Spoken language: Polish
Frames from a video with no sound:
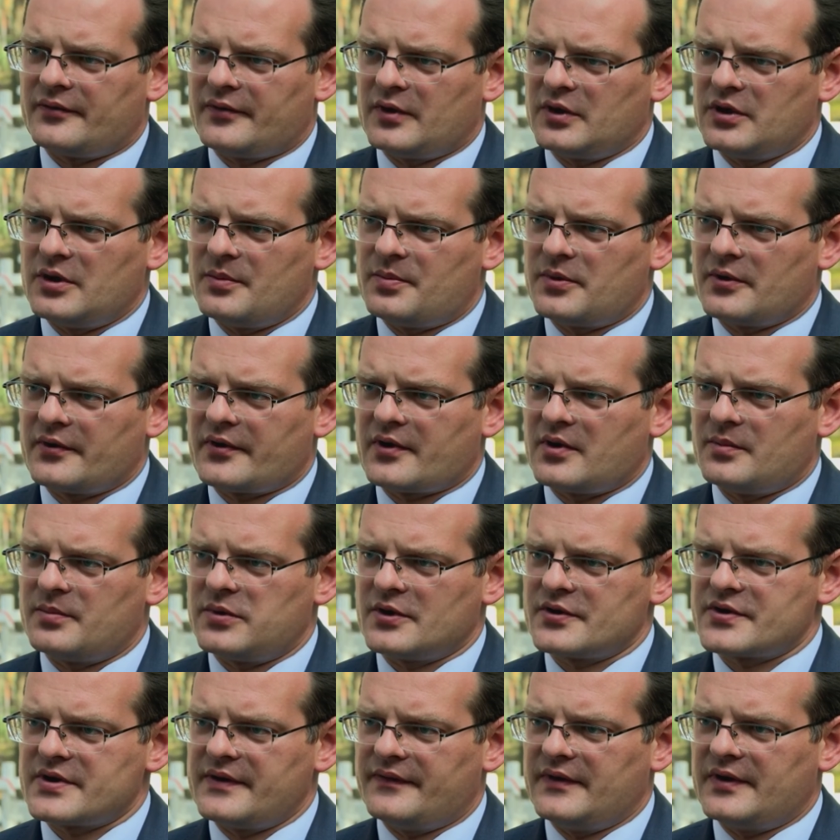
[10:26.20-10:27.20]
wojny
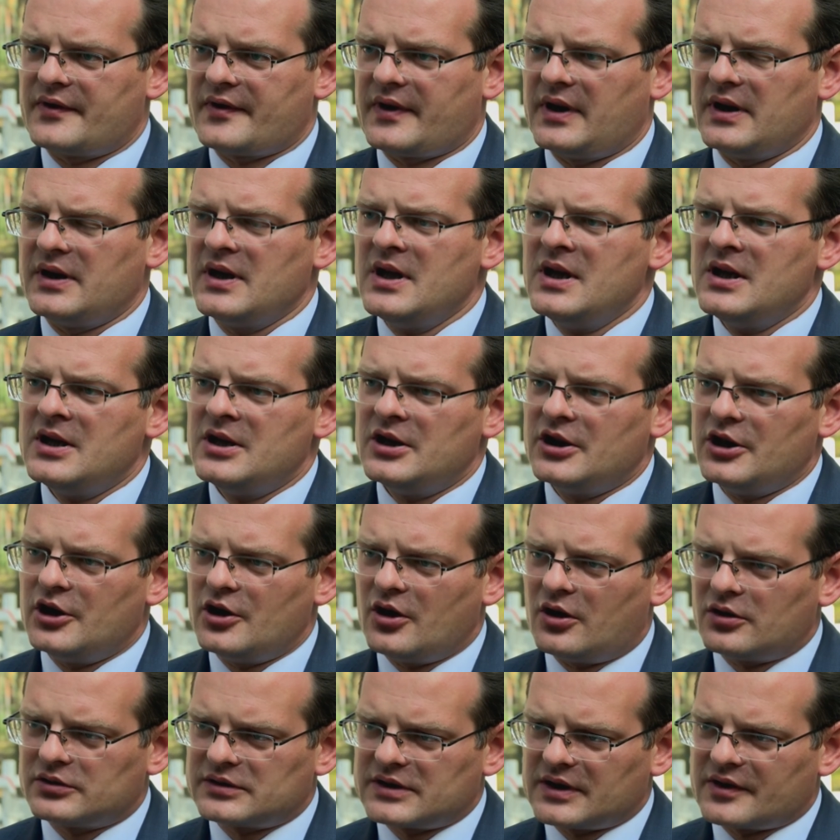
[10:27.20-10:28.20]
polsko-bolszewickiej. I
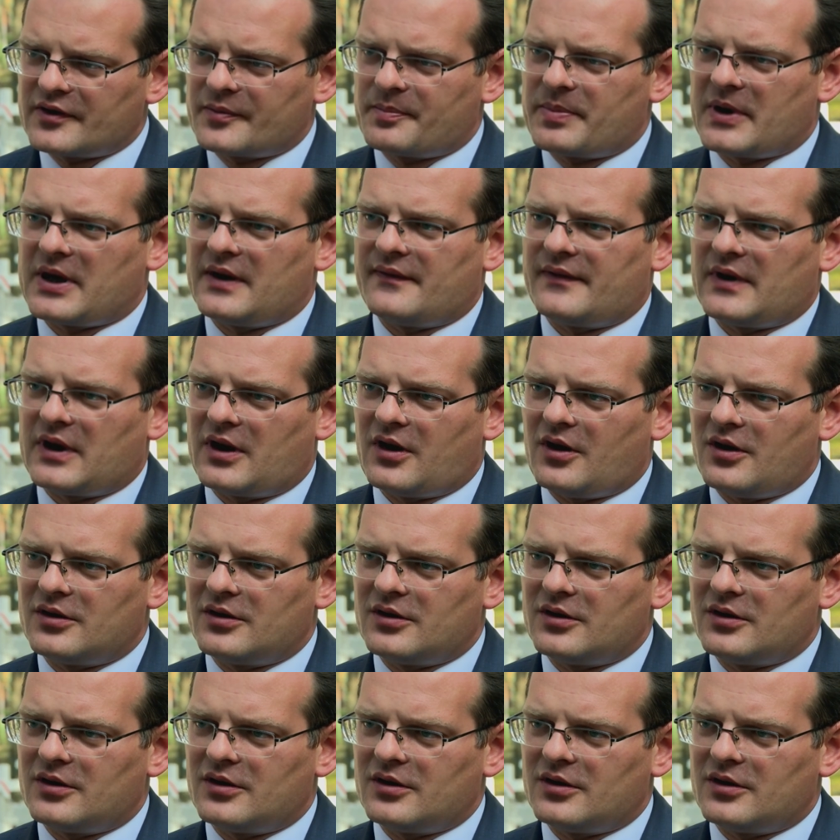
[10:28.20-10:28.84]
o tych sprawach,